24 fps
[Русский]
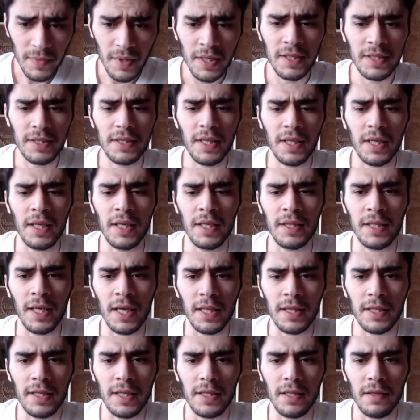стоит на
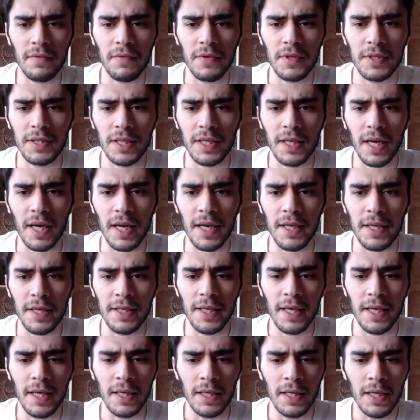открытой вертикали
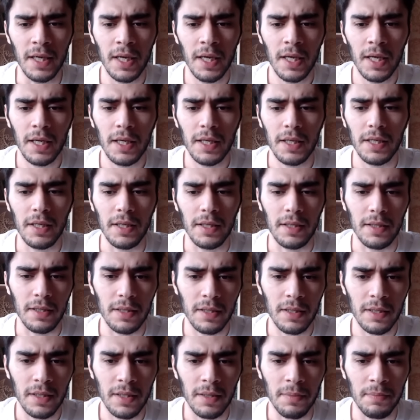Е, и
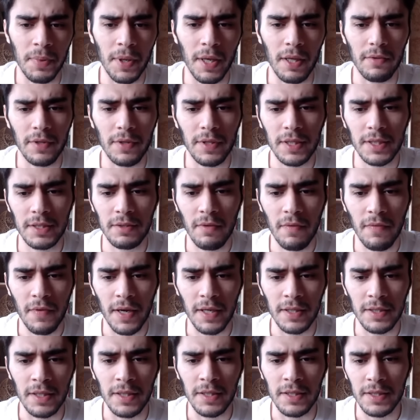э, белый
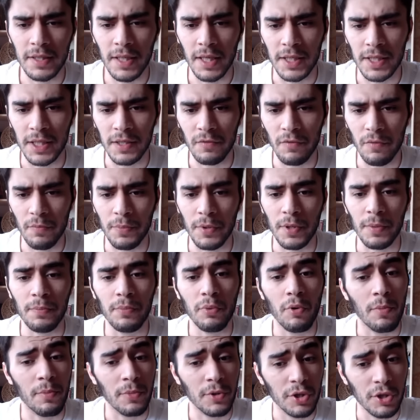развивает инициативу при
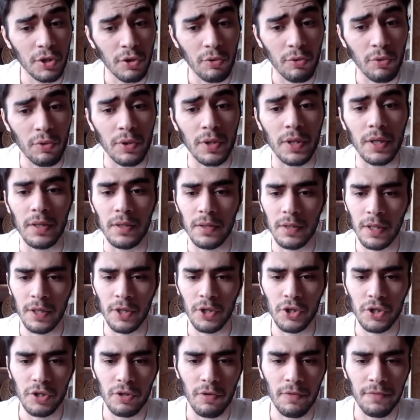помощи хода для
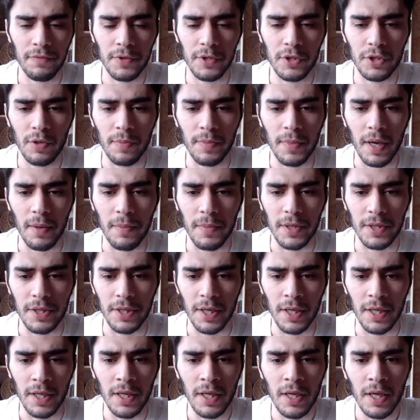начала ферзем на
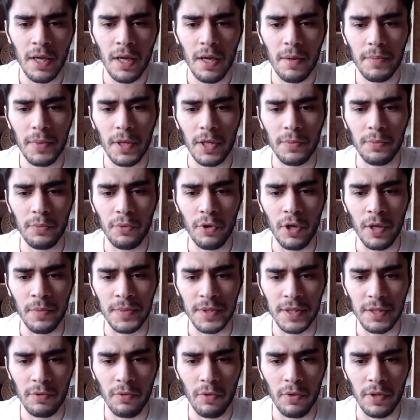b3. Под боем
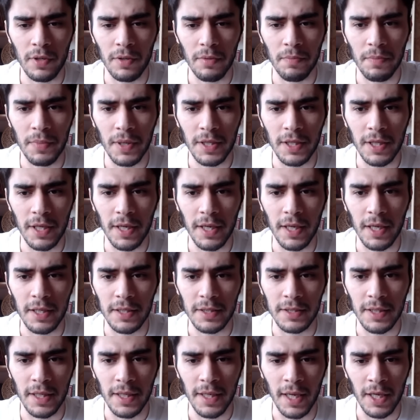слон, батарея
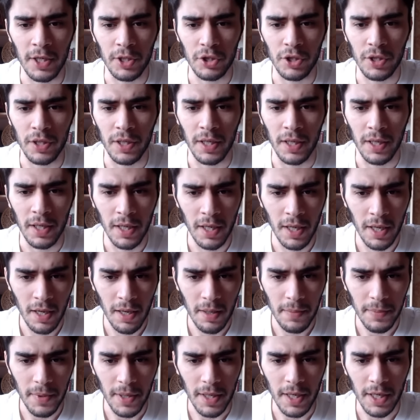заряжена,
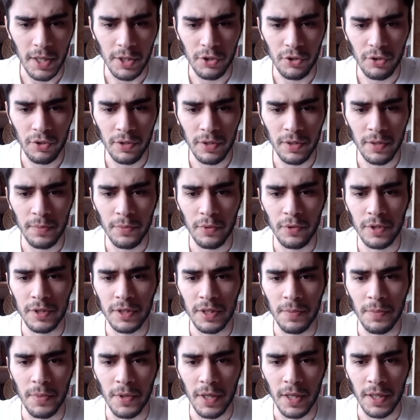Пока черный будет
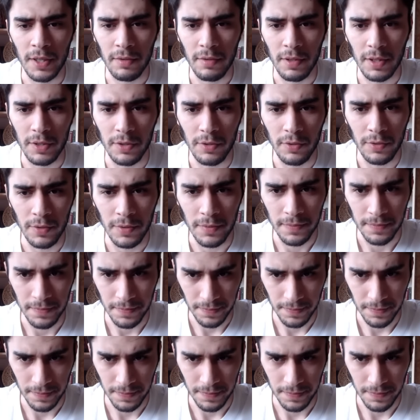забирать ладью,